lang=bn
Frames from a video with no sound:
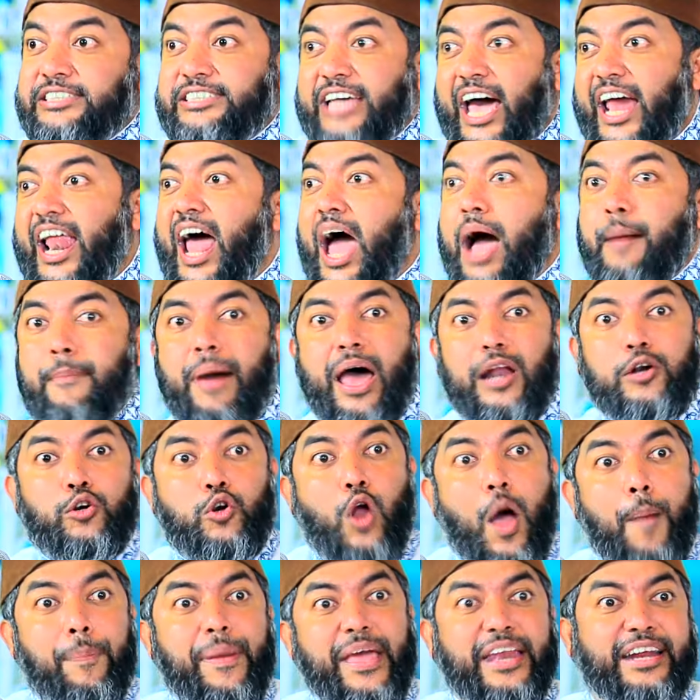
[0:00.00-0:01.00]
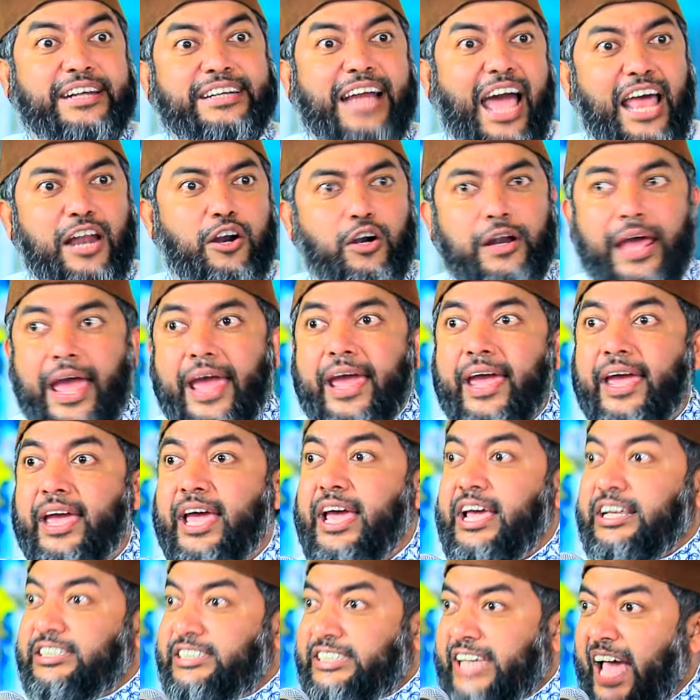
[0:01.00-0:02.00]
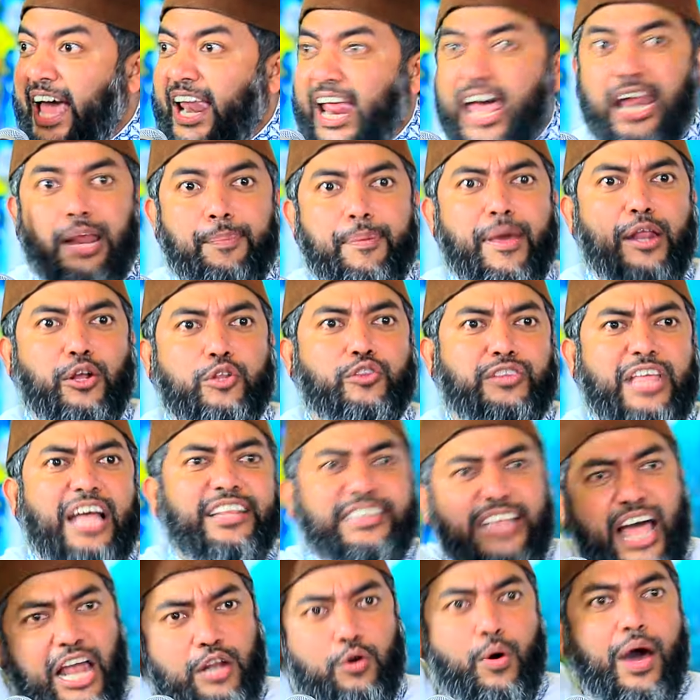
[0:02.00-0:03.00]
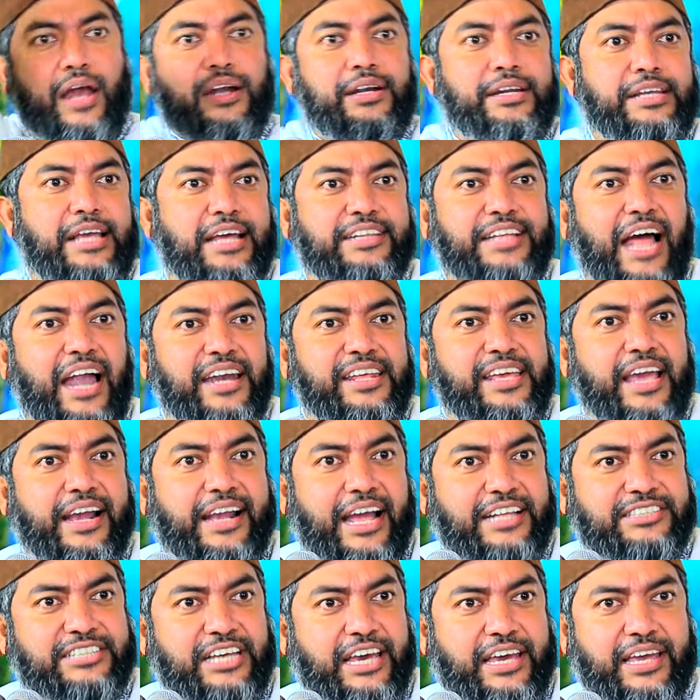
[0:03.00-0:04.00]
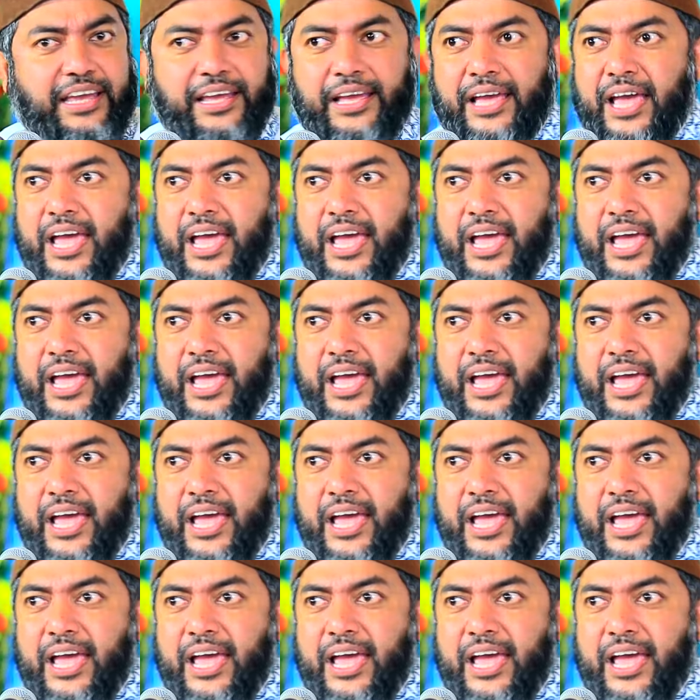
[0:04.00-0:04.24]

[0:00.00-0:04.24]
যারা আমার নবীর কারণে ছেলের বিরুদ্ধে তালোয়ার নিয়ে দাঁড়িয়ে গেছে